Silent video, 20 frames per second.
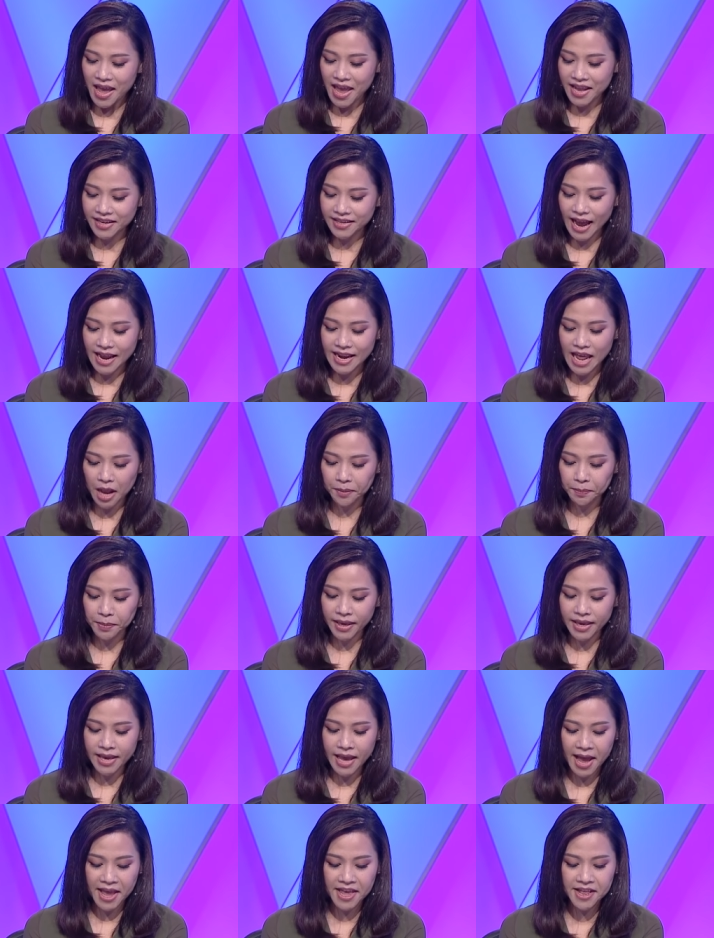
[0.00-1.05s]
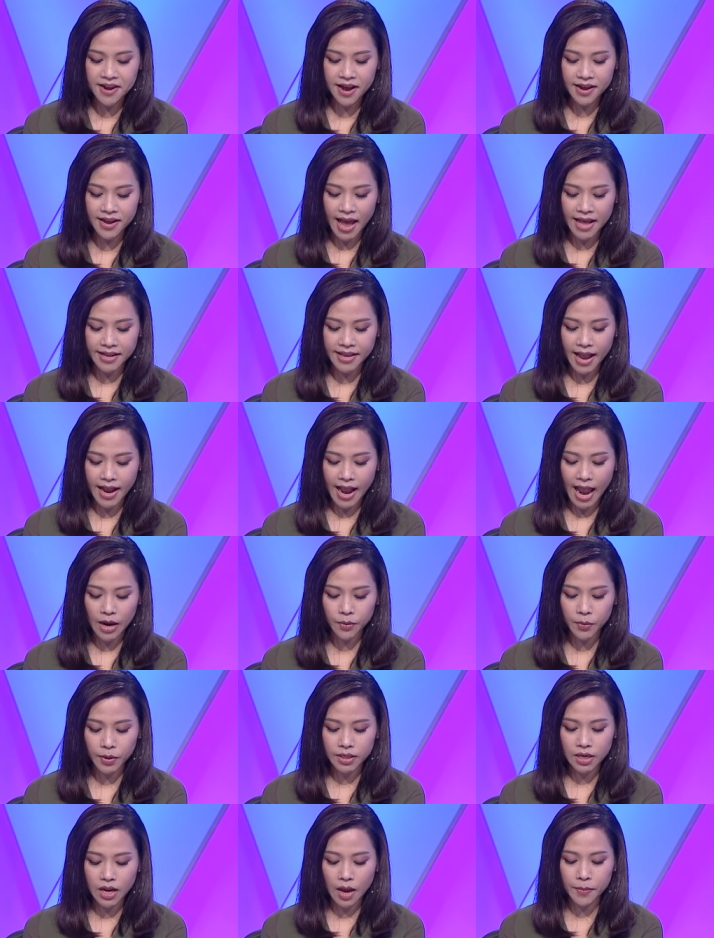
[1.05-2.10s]
เหตุการณ์แห่งปีให้เรื่องการแก้ไข
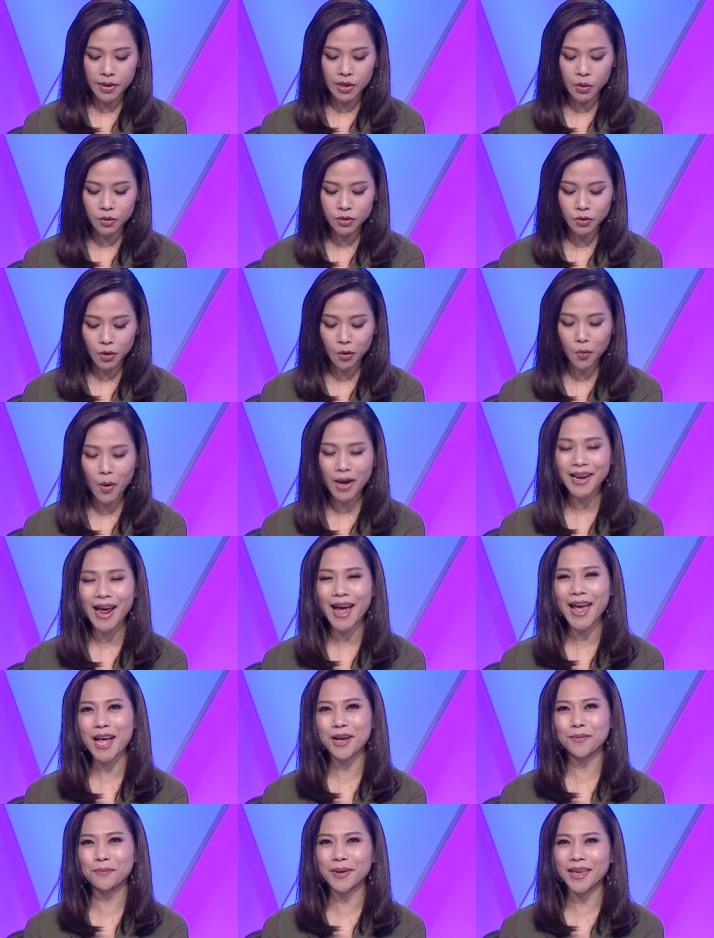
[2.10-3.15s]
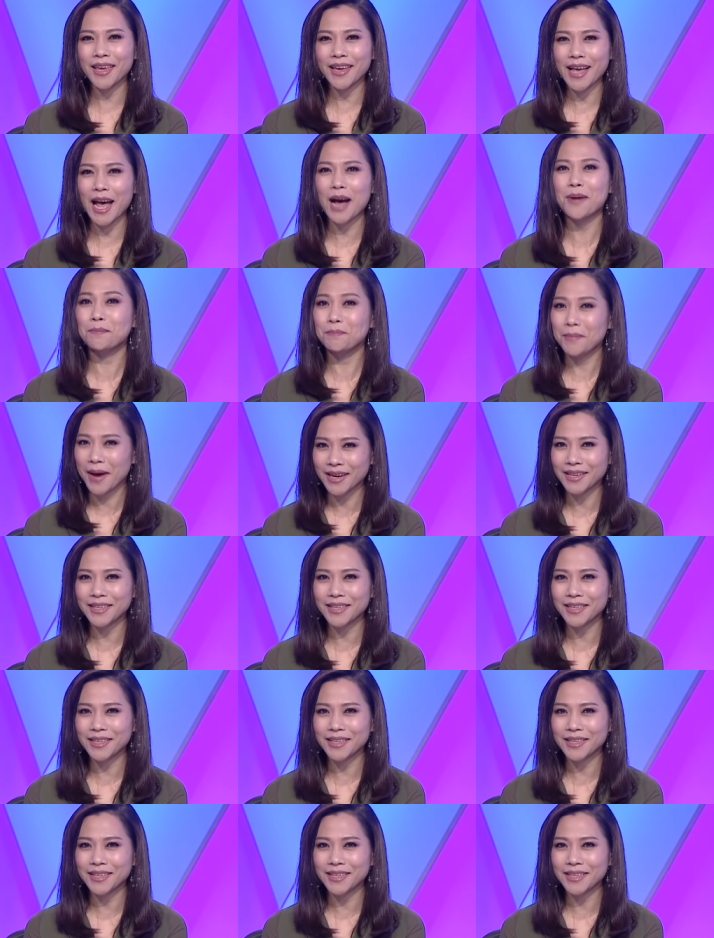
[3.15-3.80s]
รัฐธรรมนูญส่วนวาทะแห่งปีค่ะมัน